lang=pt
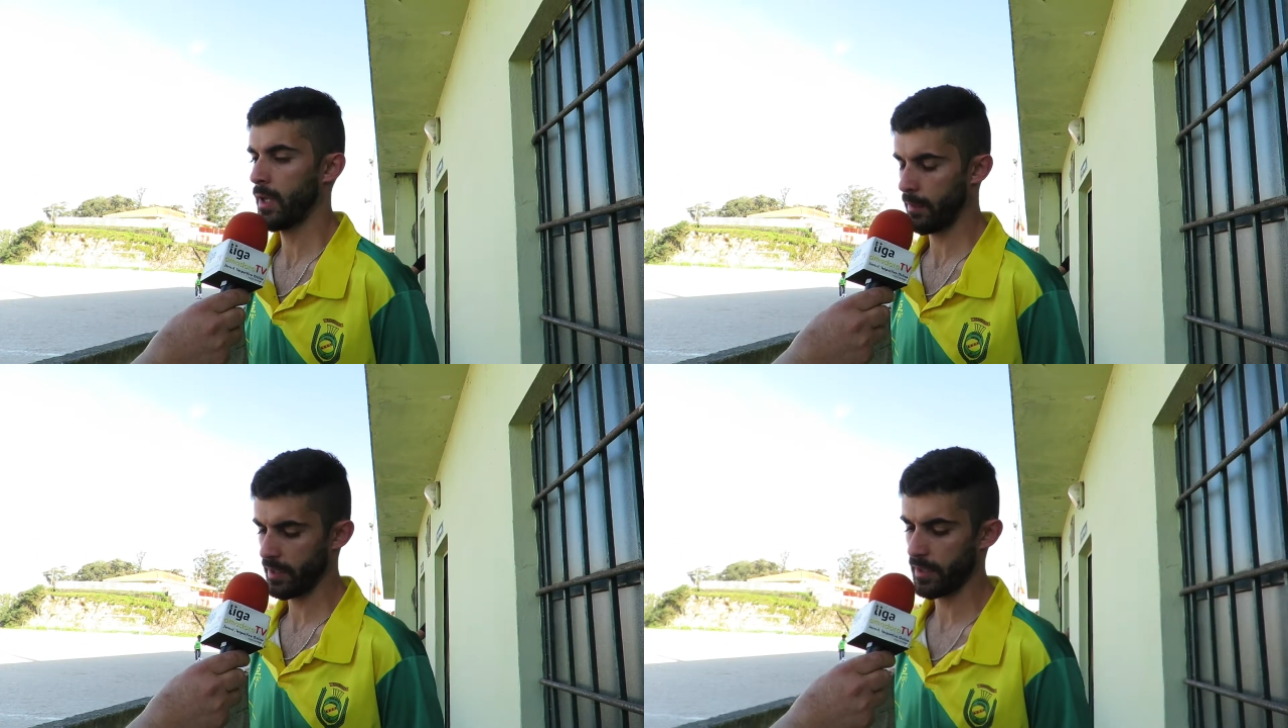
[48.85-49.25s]

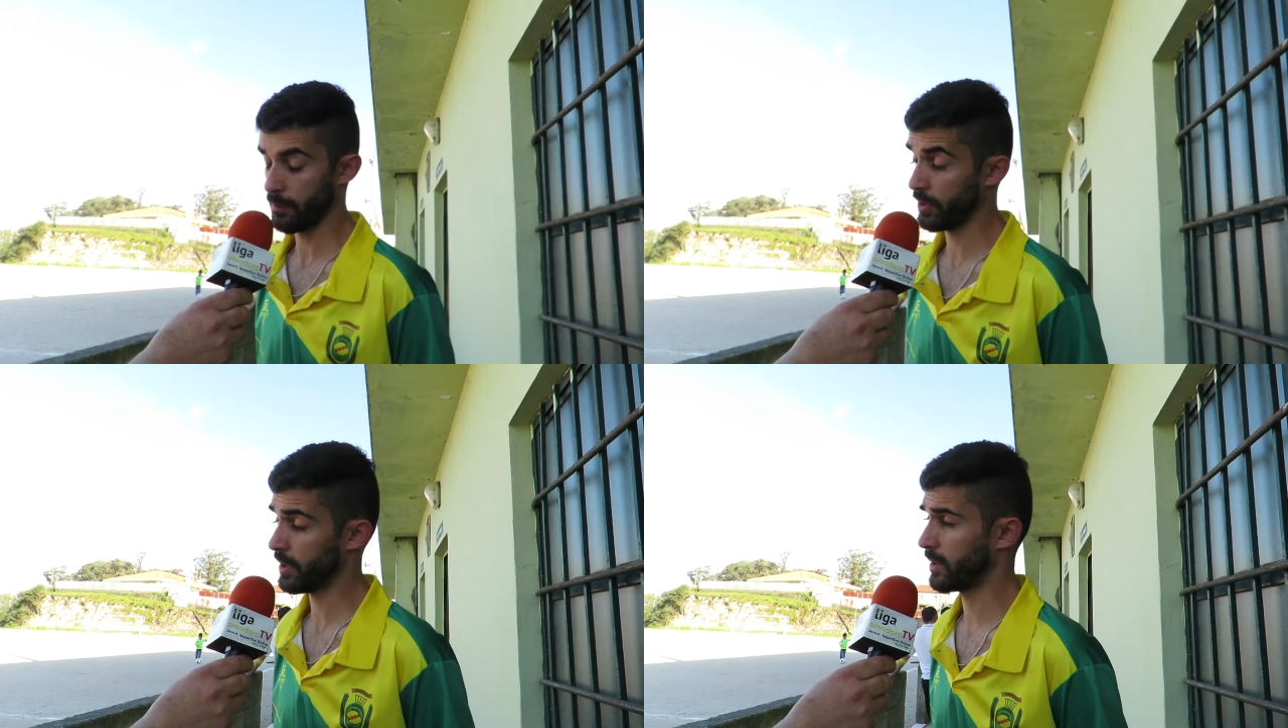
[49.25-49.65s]
É verdade.
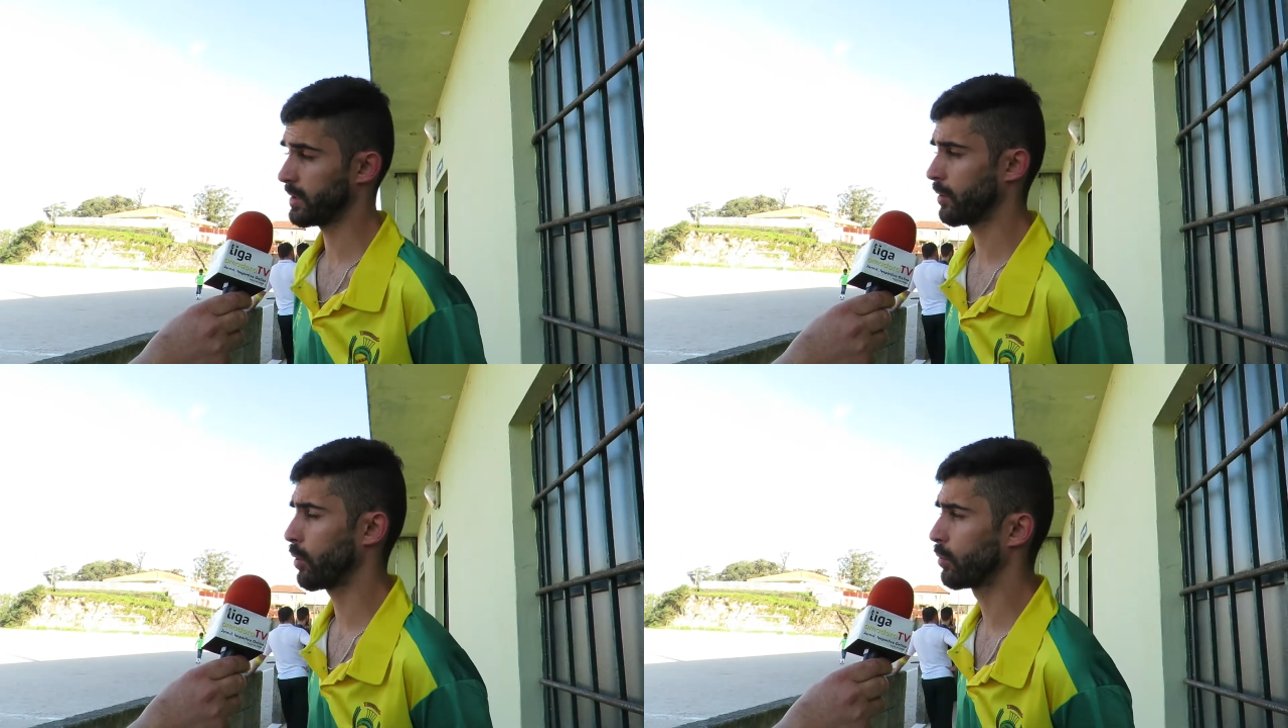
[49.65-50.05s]
Depois
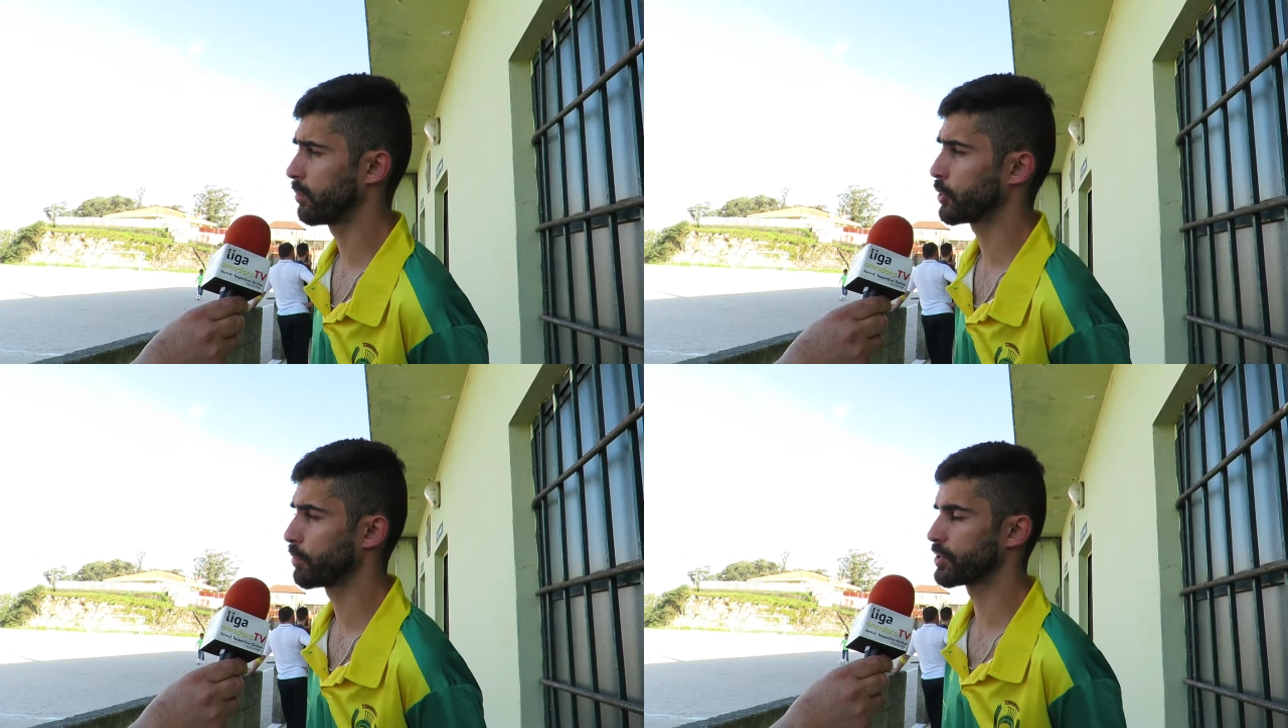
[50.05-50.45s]
com
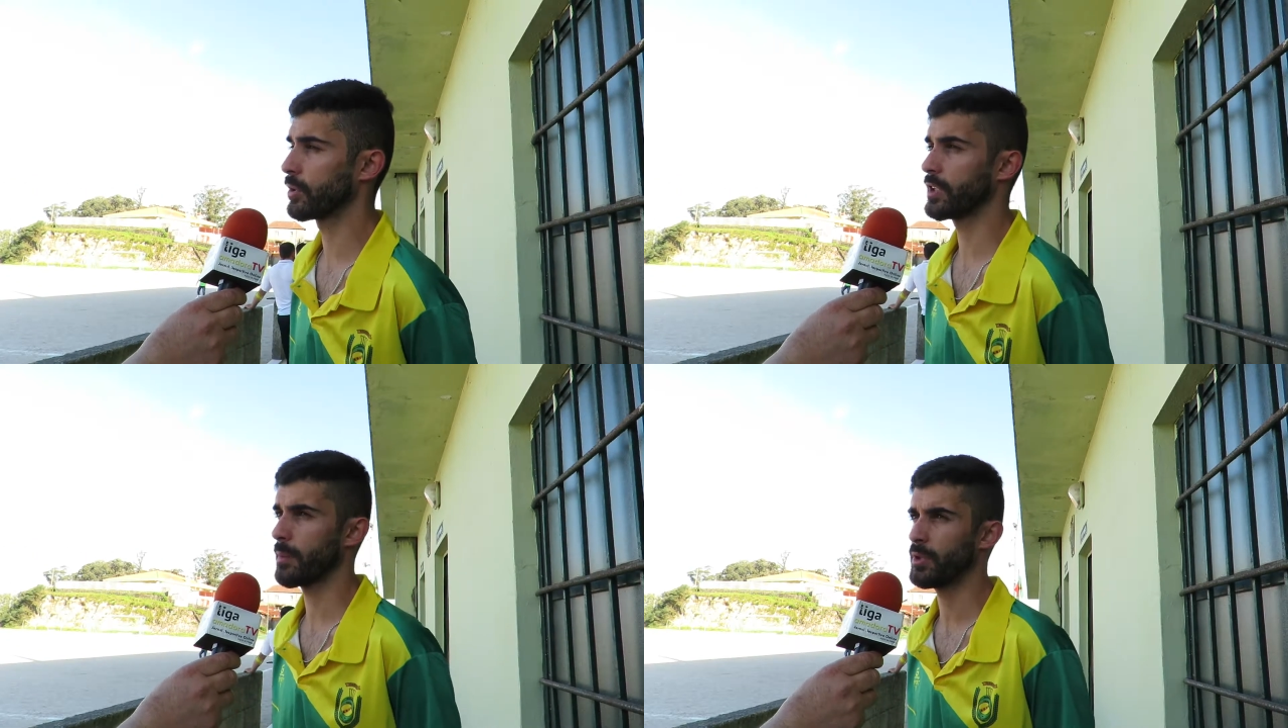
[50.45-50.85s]
uma
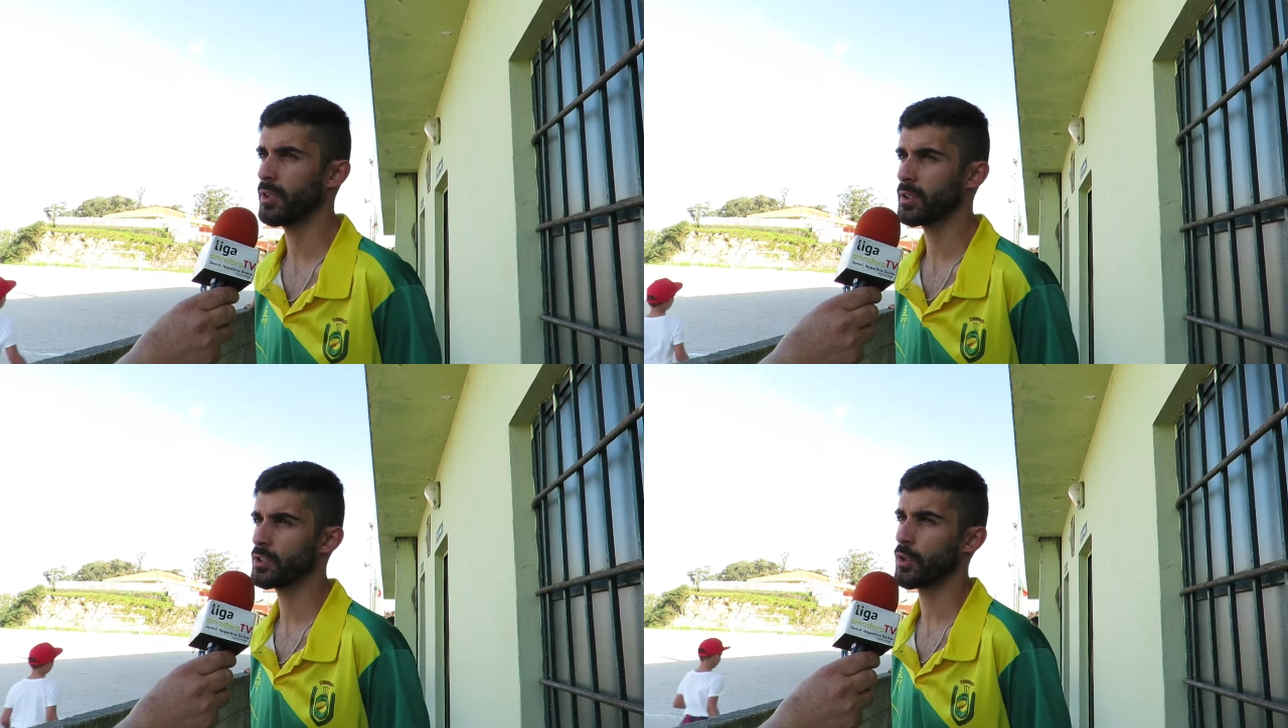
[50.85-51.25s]
expulsão ainda é
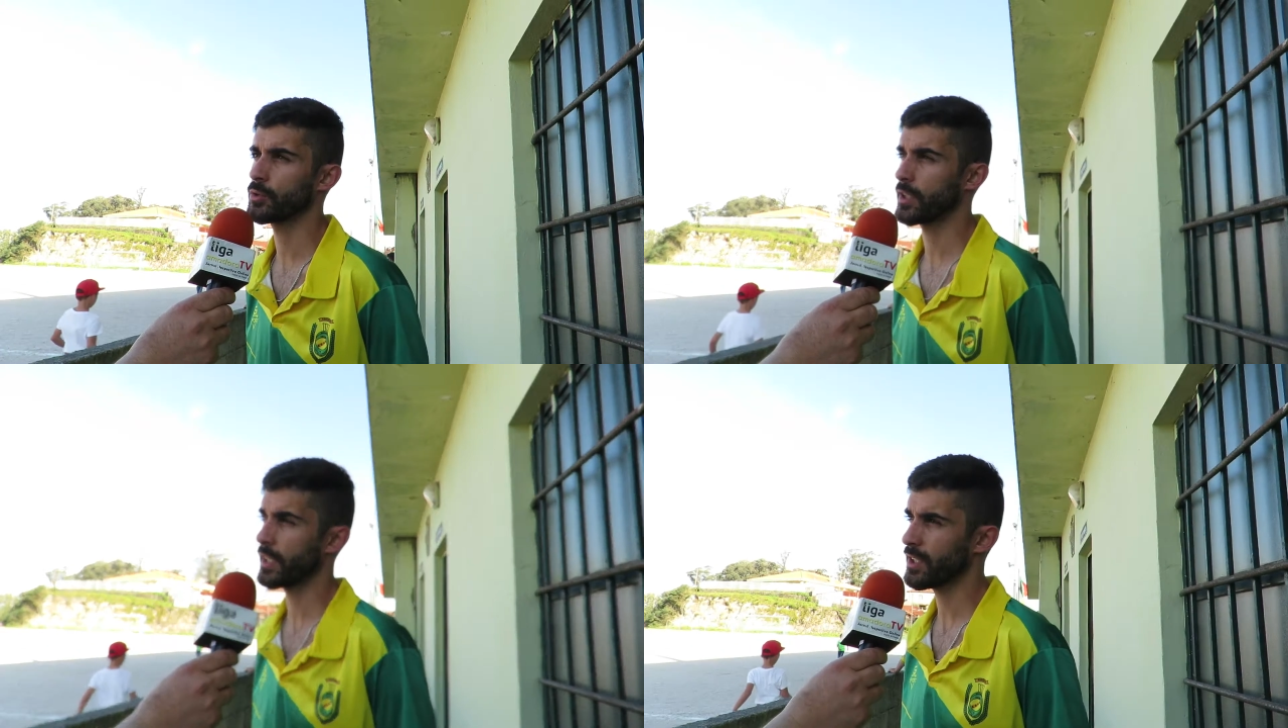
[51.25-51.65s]
pior, já
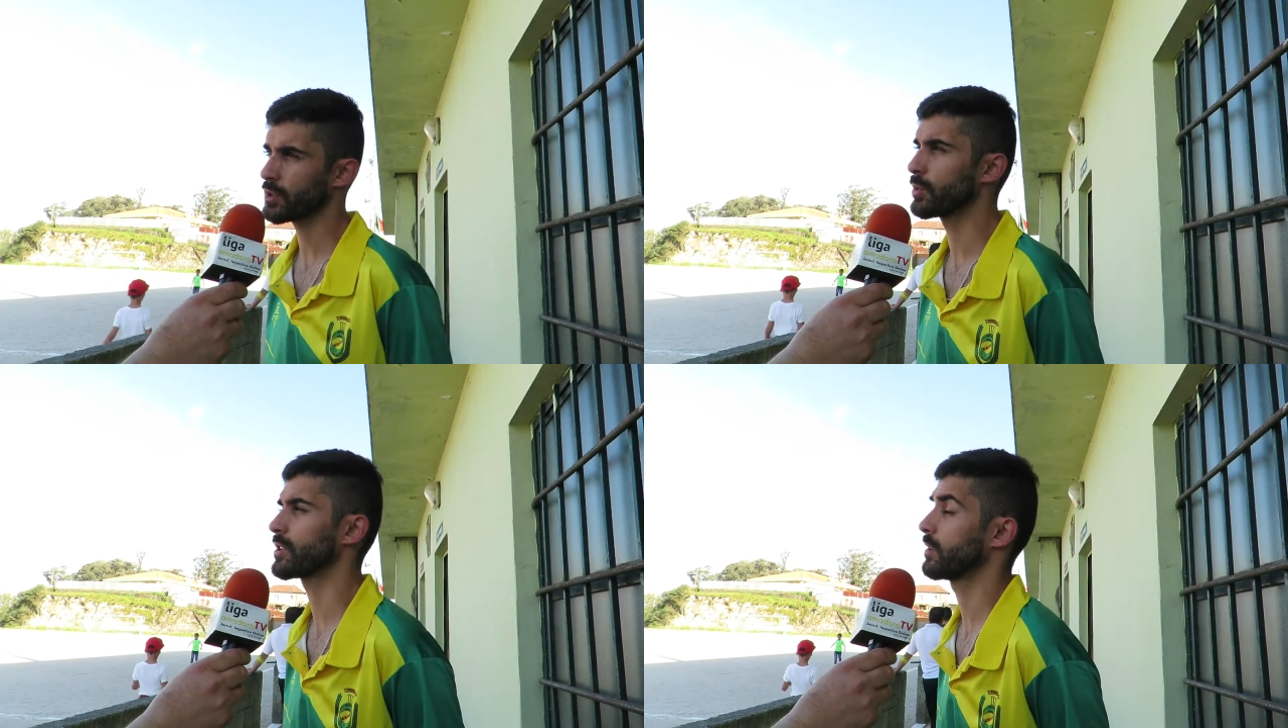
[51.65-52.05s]
contra
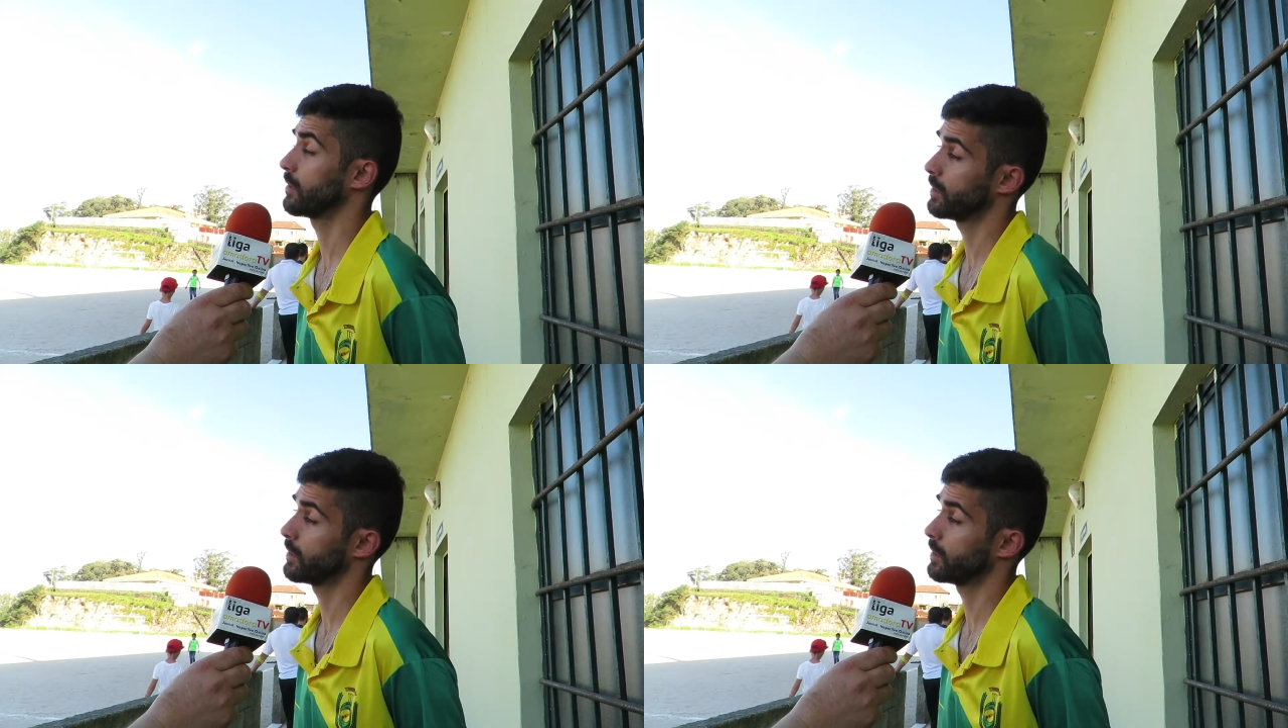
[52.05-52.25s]
10, mas,